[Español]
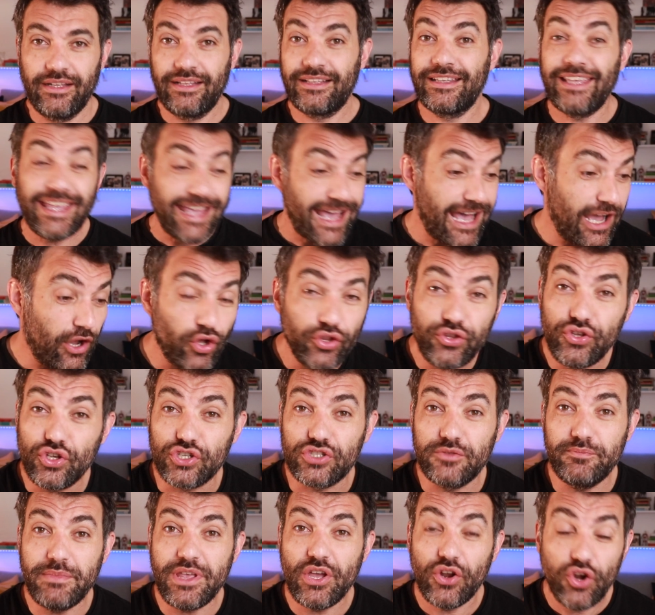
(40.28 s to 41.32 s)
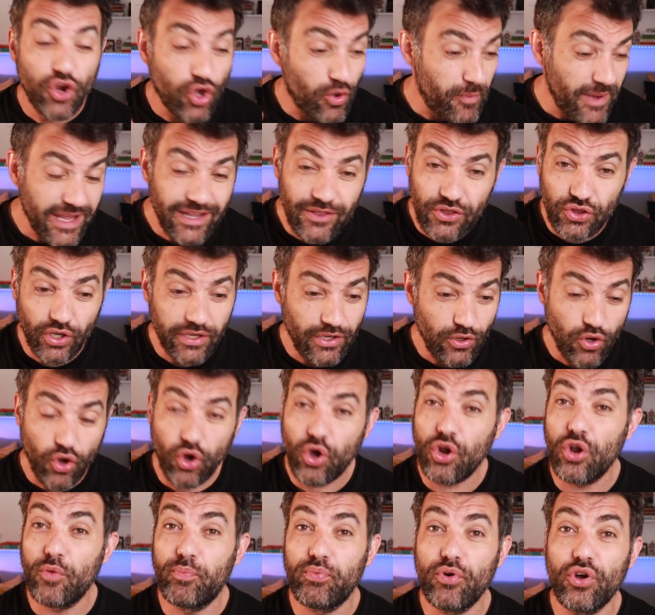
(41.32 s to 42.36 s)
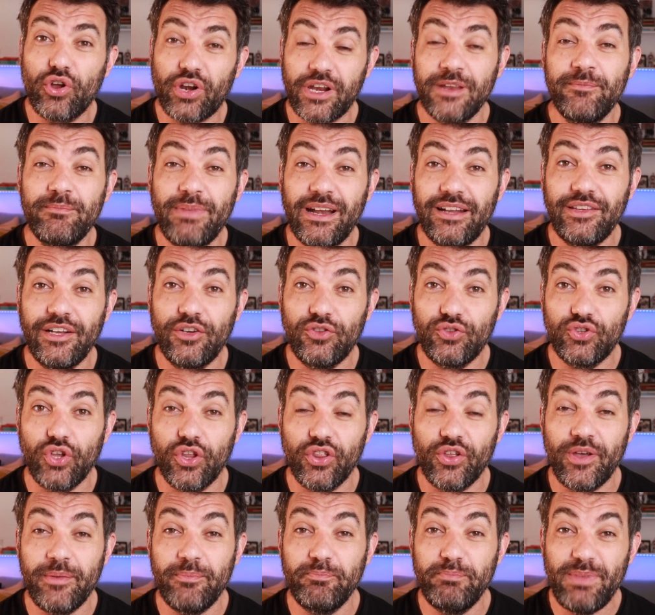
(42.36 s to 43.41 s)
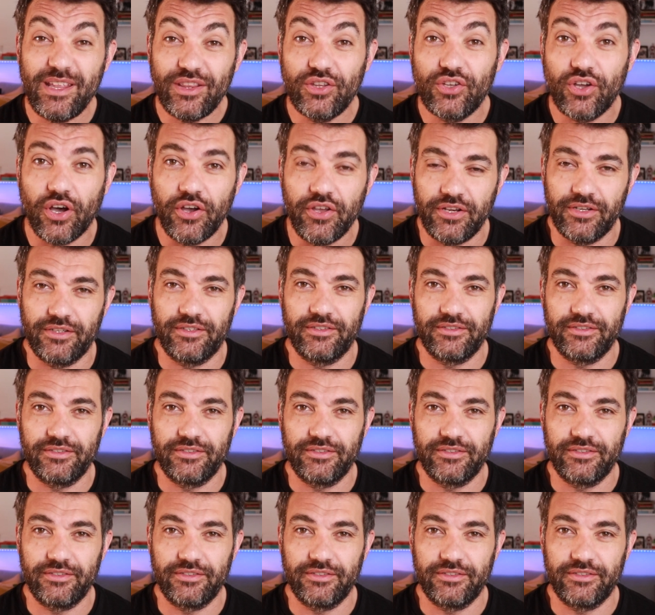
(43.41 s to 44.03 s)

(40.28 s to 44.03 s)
¿Qué hago, Dios mío? Lo vendo y luego lo puedo reinvertir todo en Bitcoin.